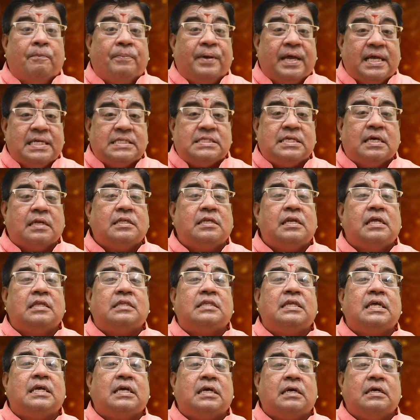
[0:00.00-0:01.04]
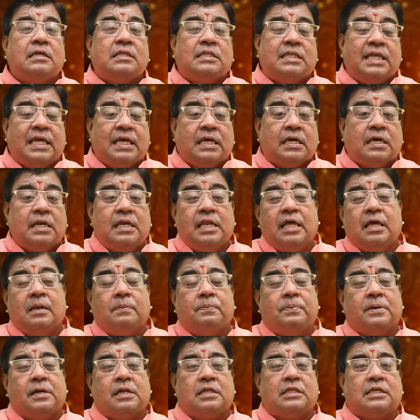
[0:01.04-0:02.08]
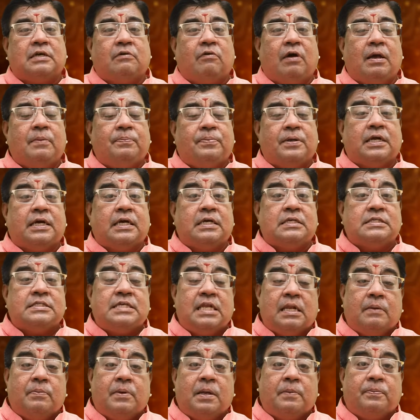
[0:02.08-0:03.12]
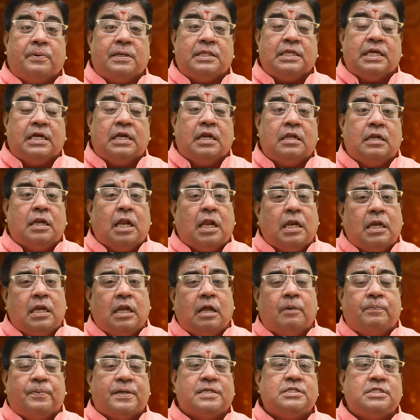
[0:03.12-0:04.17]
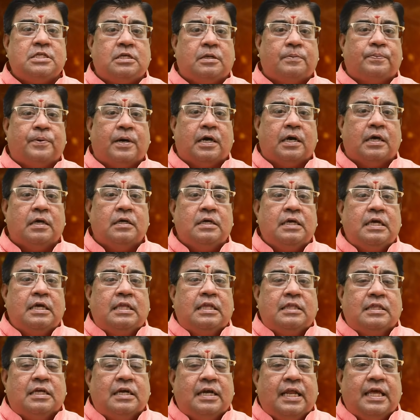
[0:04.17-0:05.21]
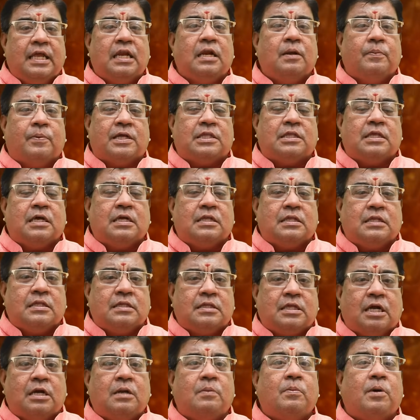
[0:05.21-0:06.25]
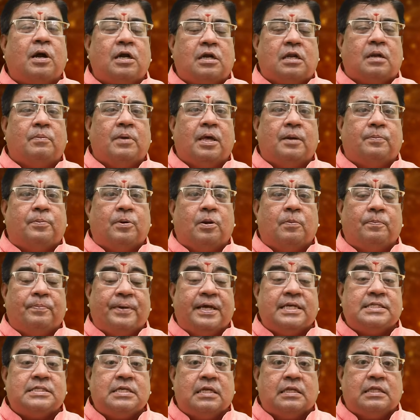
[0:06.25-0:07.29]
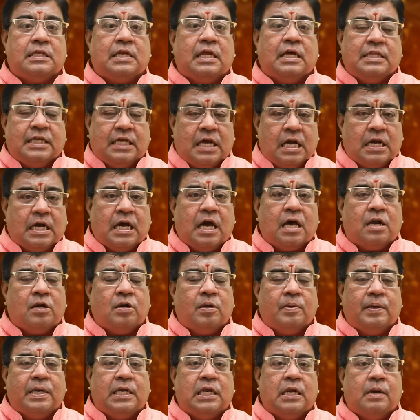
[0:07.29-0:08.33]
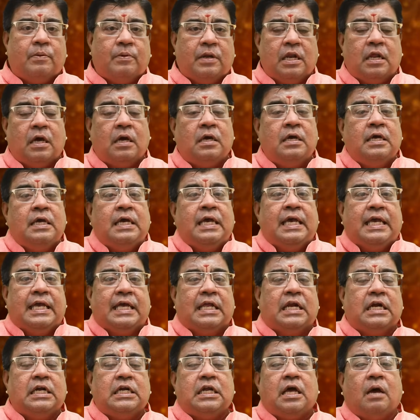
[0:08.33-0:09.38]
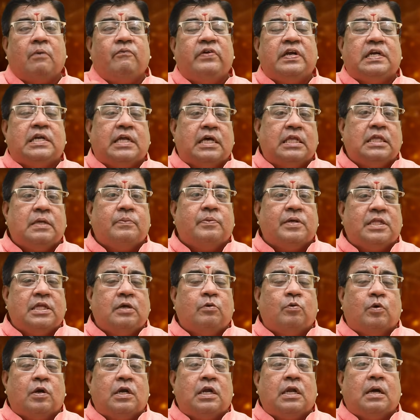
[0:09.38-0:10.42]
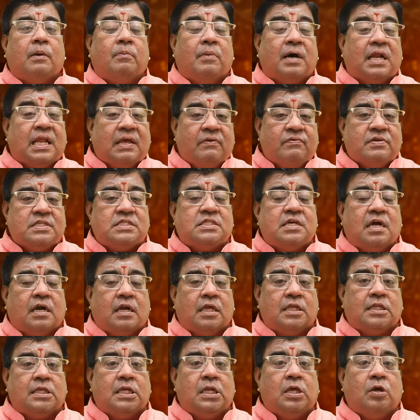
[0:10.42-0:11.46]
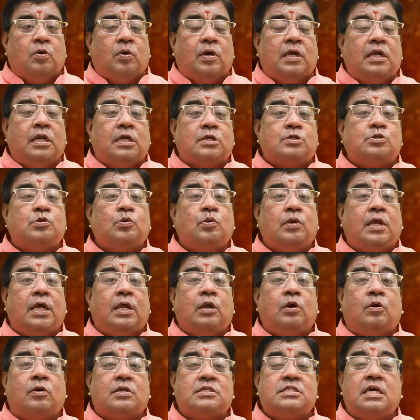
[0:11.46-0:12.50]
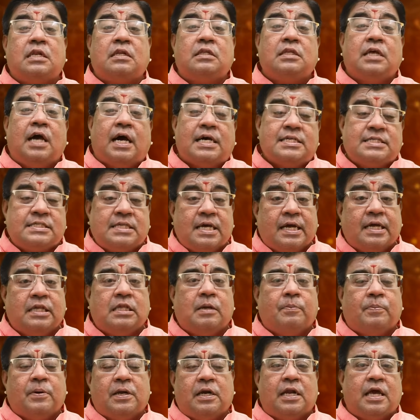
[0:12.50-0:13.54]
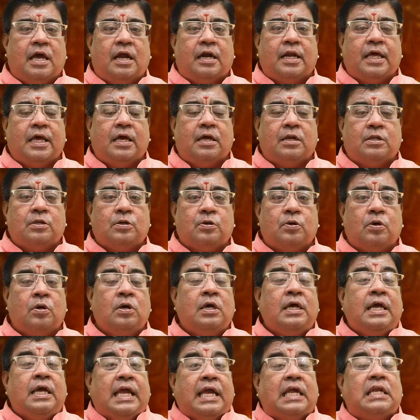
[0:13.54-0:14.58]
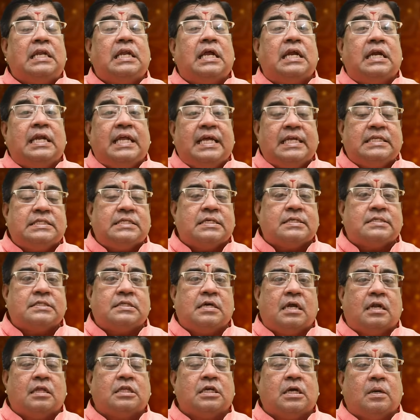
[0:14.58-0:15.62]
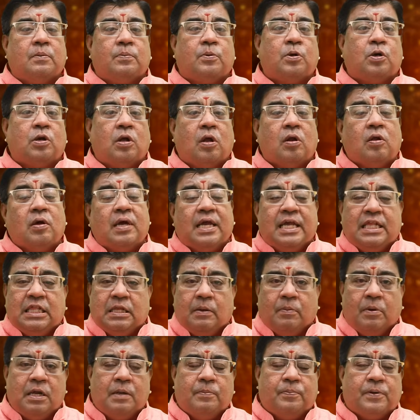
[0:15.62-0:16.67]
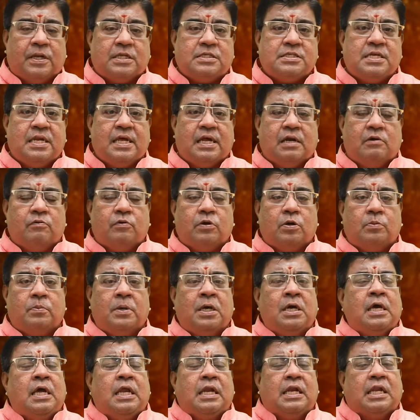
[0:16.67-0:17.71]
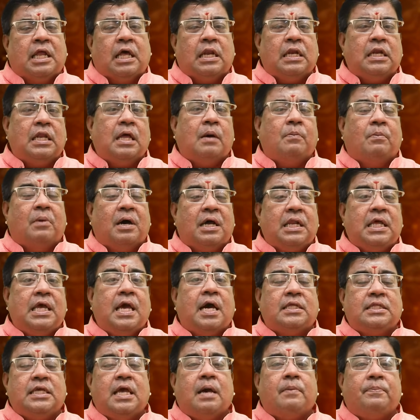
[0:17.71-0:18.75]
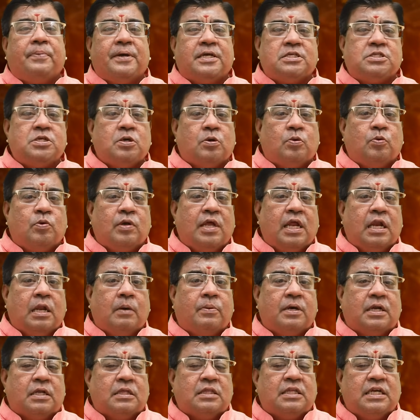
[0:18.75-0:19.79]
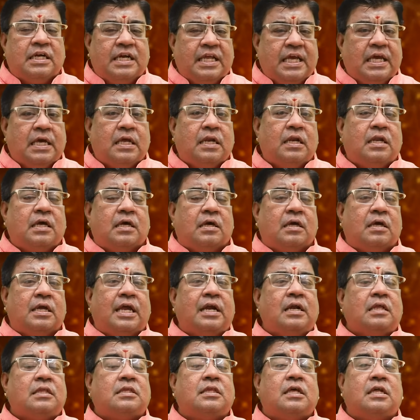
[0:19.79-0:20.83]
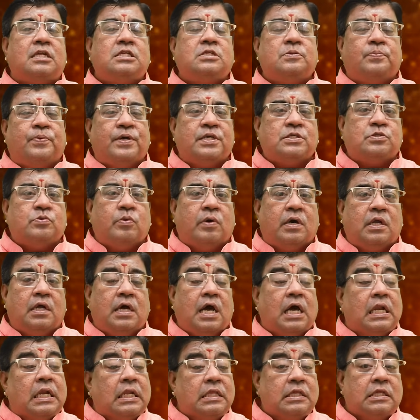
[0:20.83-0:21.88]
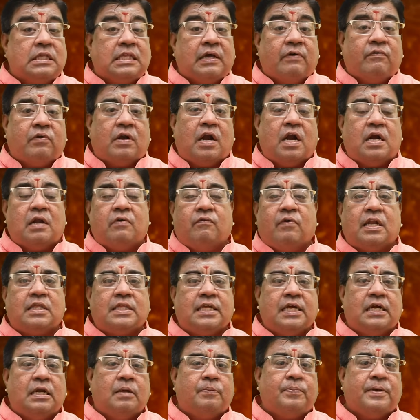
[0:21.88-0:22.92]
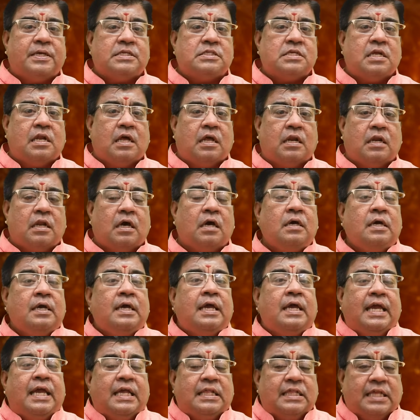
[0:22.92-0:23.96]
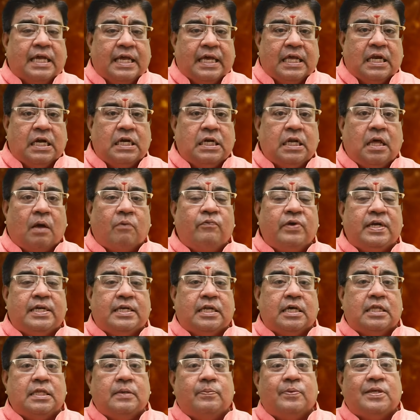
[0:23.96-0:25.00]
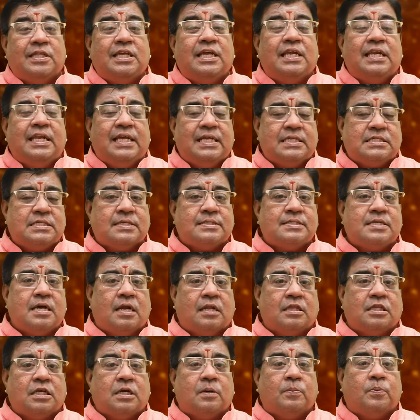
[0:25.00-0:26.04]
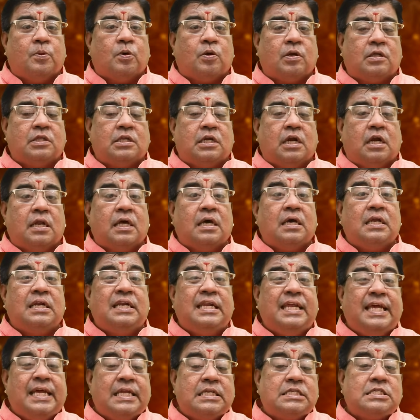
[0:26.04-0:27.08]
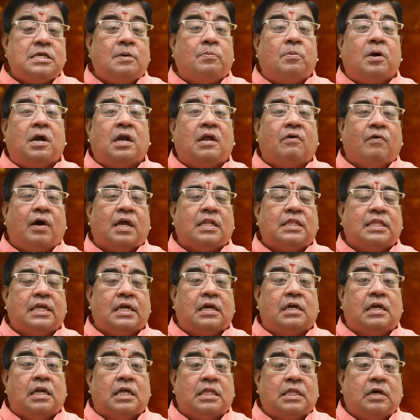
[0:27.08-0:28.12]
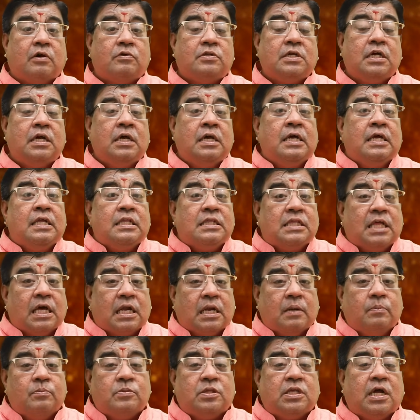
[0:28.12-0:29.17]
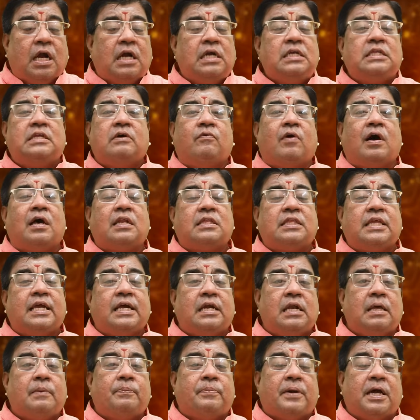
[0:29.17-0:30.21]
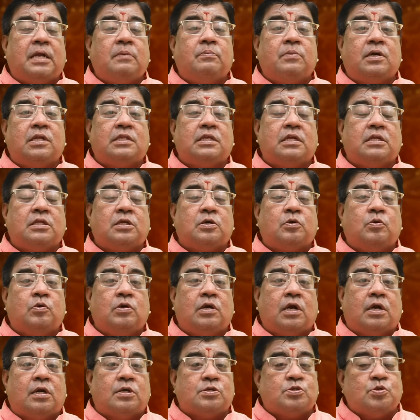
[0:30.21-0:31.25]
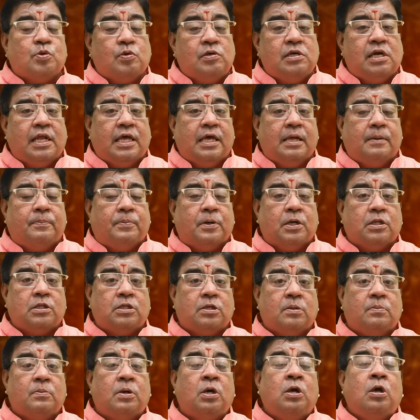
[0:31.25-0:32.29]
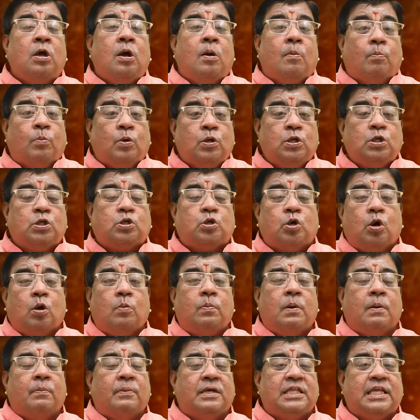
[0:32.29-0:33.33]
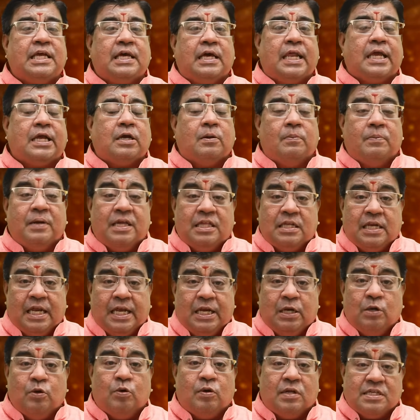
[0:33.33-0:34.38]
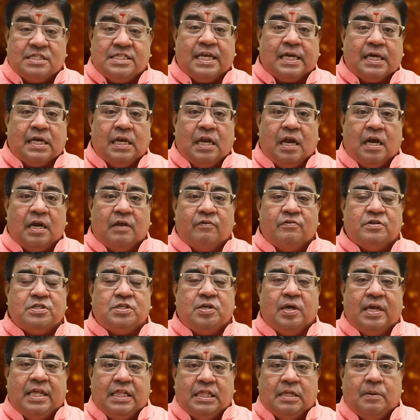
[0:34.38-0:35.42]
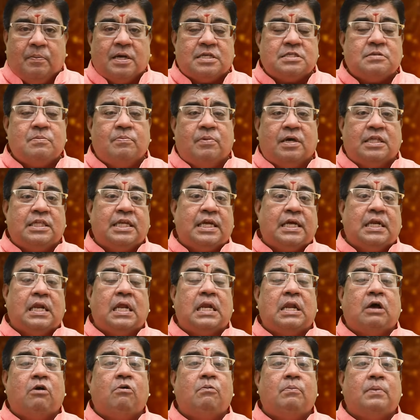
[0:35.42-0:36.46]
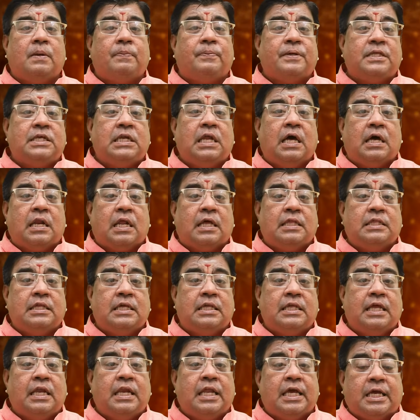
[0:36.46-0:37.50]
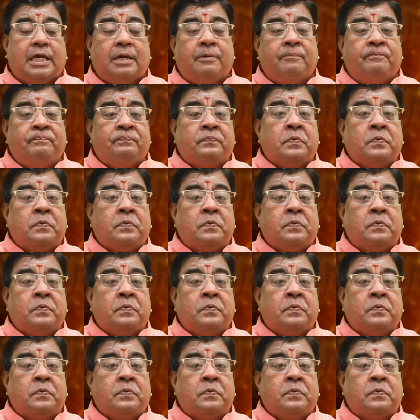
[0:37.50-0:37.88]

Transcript: பேசுறதுல திக்கு திக்கல் ஏற்படுறதுக்கு வாய்ப்பு இருக்கு சில பேர் பார்த்தீங்கன்னா நல்லா பேசிட்டு இருப்பாங்க திடீர்னு பார்த்தா தடுமாற்றம் ஏற்படும் பேசுறதுல அதுக்கு காரணம் என்ன அப்படின்னா இரண்டாம் வீட்டு அதிபதி ஒன்றாம் மறைவு ஸ்தானத்திலேயோ இல்லை சூரியனோடு சேர்ந்து அஸ்தங்கித பலனை அடையிறதோ இல்லை நீச்சல் ஸ்தானத்துக்கு போனாலோ இந்த மாதிரி பிரச்சனைகள் வரும் நல்ல மரியாதையாக பேசக்கூடிய நபர் திடீர்னு எடுத்தறிஞ்சு பேசுவார் அல்லது தவறான வார்த்தைகளை பேசுறாருன்னா இந்த இரண்டாம் வீட்டு அதிபதி நீச்சல் ஸ்தானத்துக்கு போகிறதுனால நீச்சமான வார்த்தைகள் அதாவது தரம் தாழ்ந்த வார்த்தைகளை பயன்படுத்துறதுக்கு உண்டான சூழ்நிலை ஏற்படுத்தும் முன்கோபம் அதிகரிக்கும் இதில் இன்னொரு சிக்கலான விஷயம் இந்த மாதம் பார்த்தீங்கன்னா நவம்பர் பதினாறாம் தேதி அன்னைக்கு